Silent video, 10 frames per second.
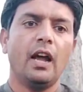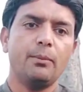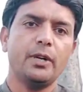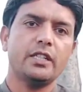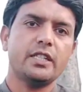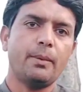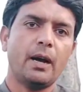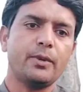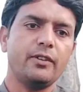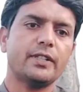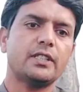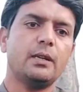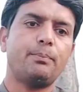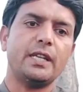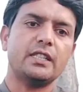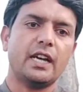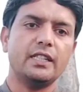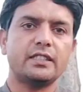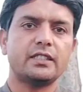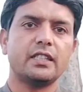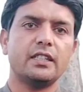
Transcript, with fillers: अब जब आपकी फसल 45